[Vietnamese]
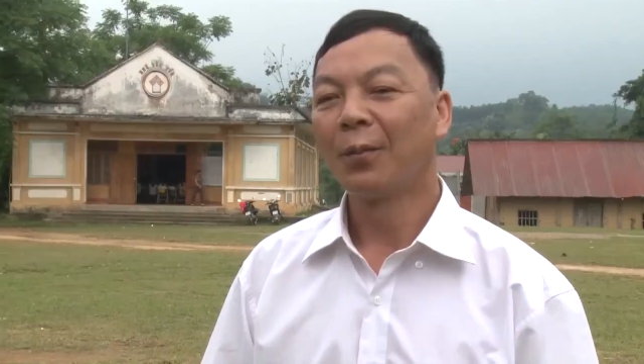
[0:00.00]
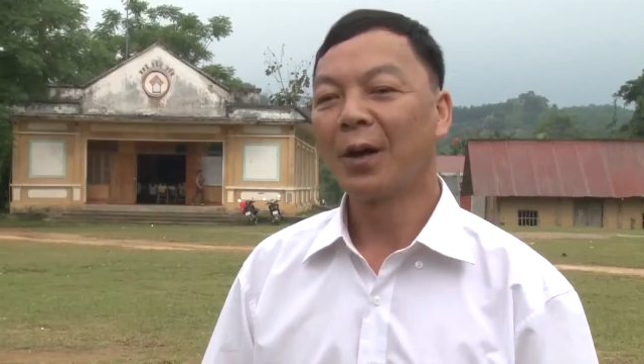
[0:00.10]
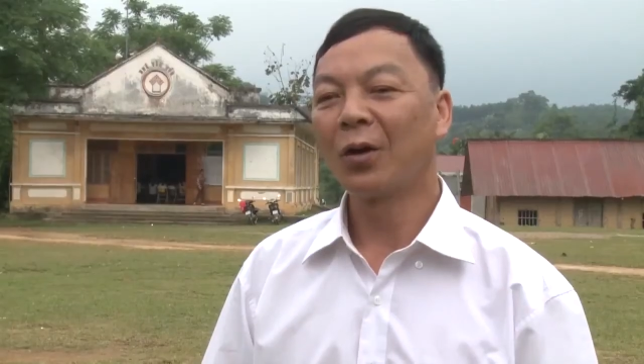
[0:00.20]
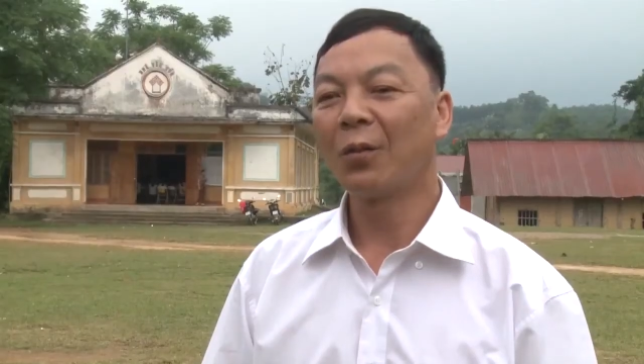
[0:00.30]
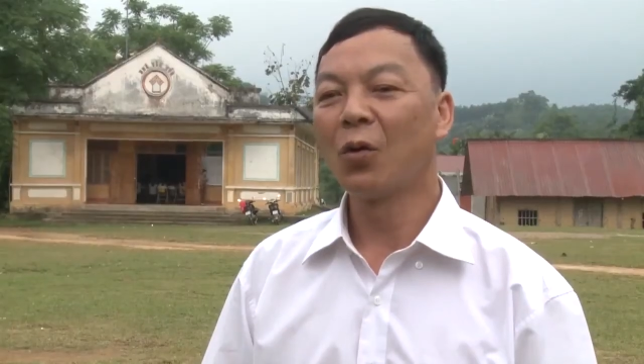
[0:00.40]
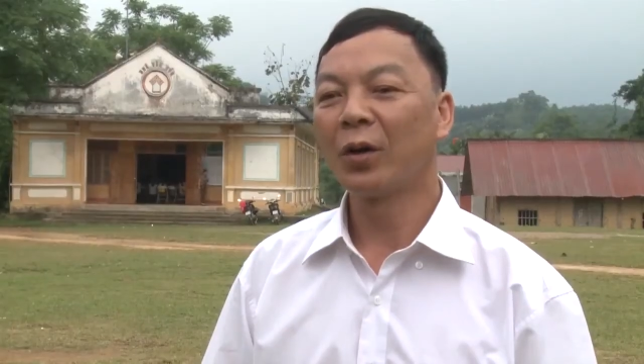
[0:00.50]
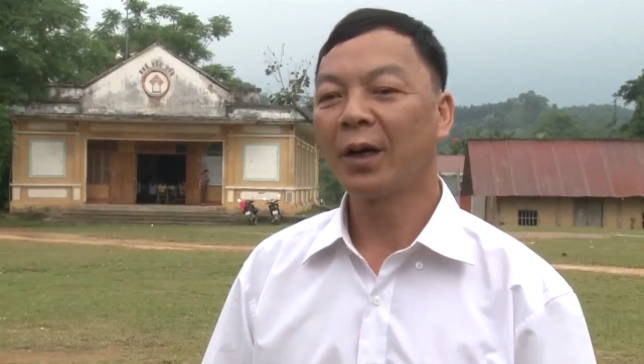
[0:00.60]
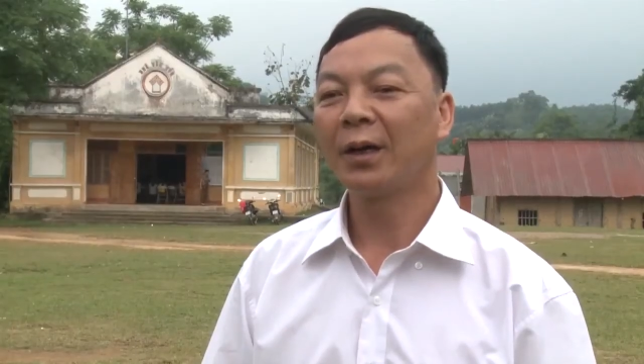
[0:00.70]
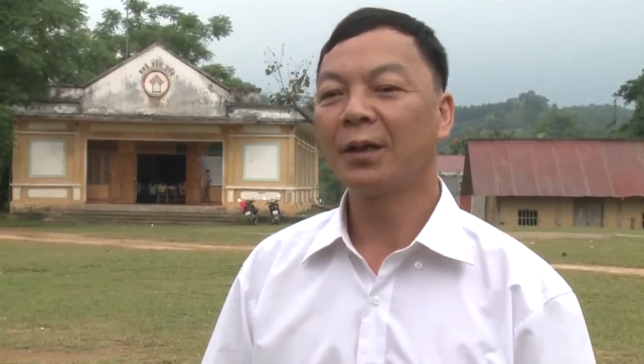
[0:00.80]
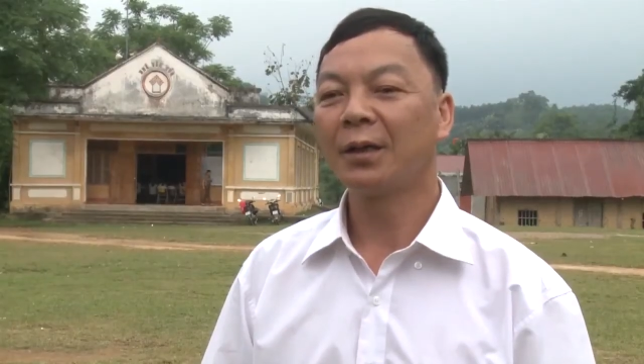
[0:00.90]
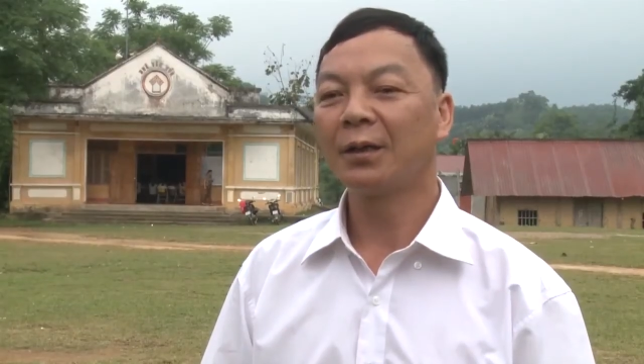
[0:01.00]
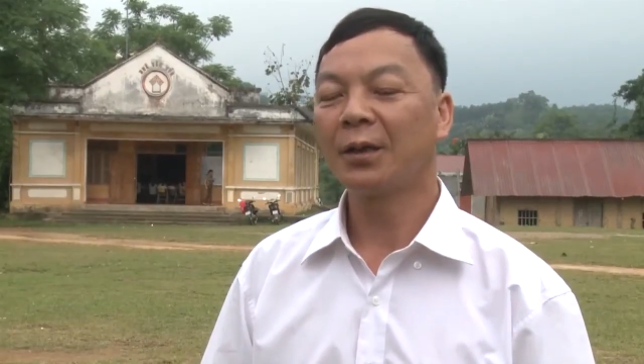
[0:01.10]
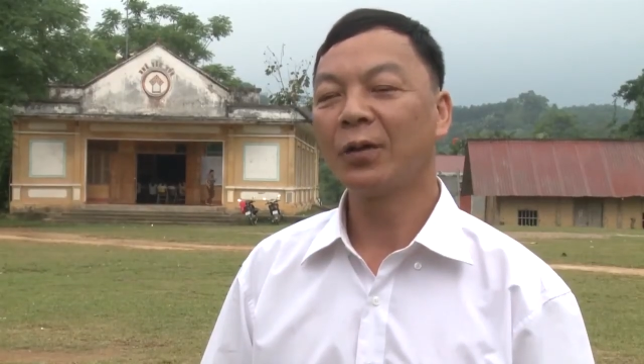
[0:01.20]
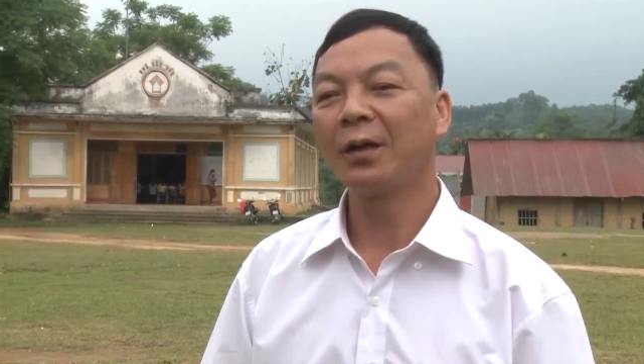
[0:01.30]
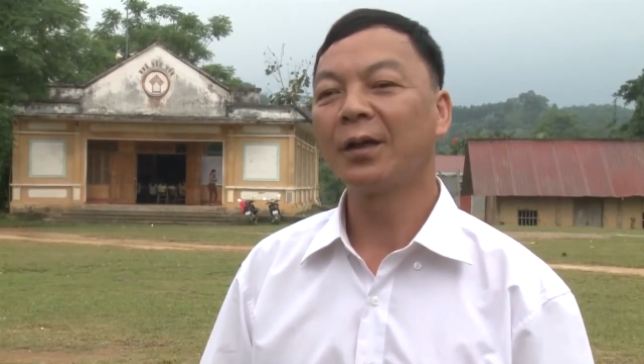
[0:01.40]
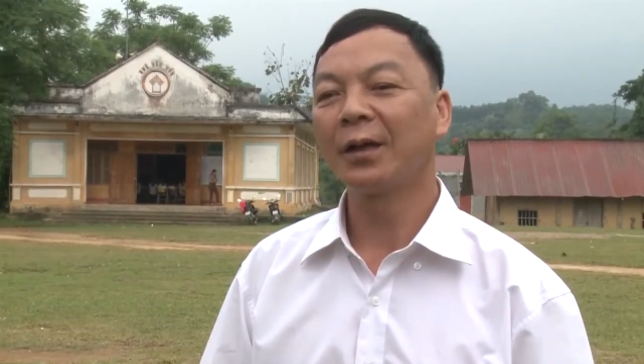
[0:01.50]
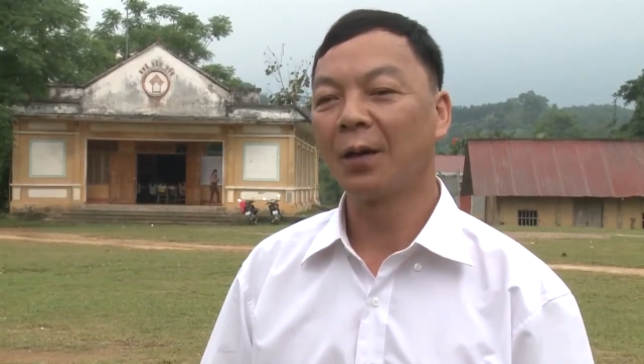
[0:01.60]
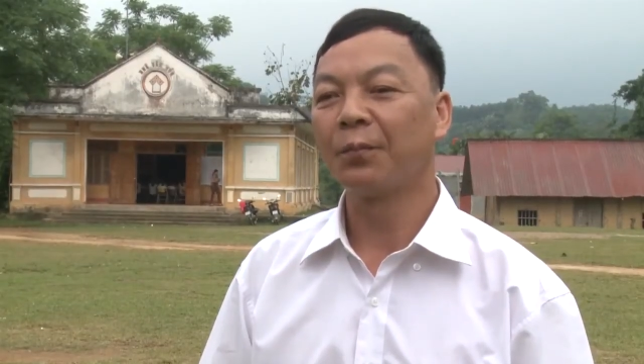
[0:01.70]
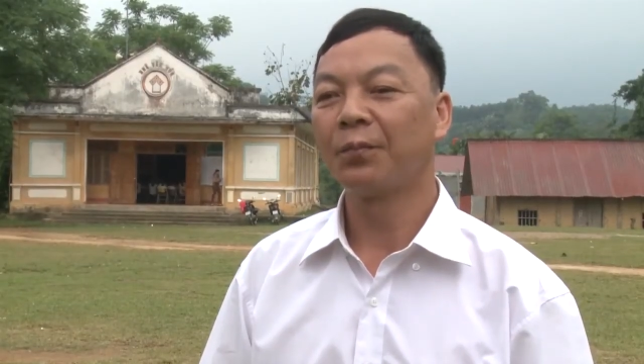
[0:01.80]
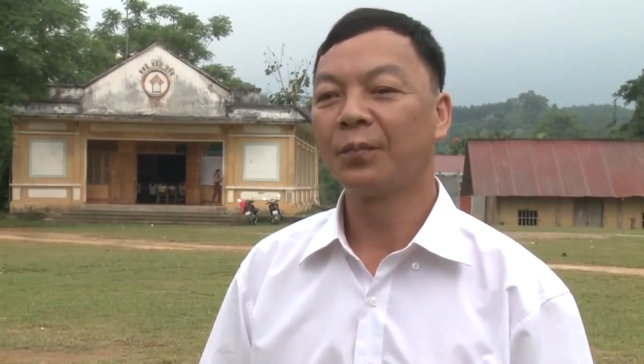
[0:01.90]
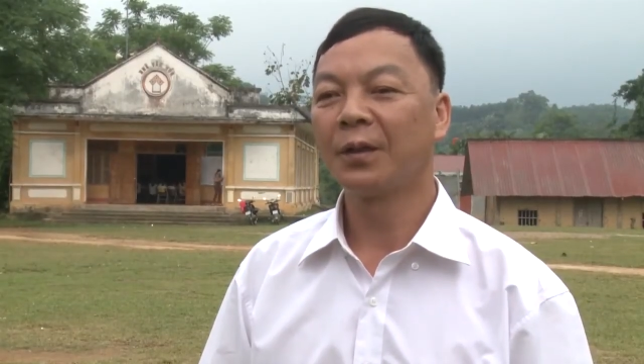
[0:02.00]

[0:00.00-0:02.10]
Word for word: mà câu lạc bộ này thì sau khi được thành lập